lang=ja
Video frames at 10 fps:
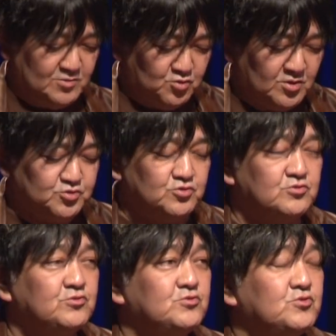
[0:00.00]
それが
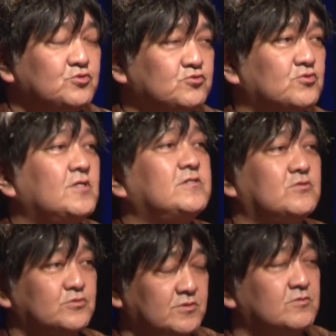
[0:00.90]
ずっと出て
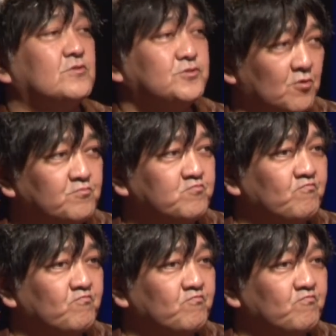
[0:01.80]
るっていうんですよ。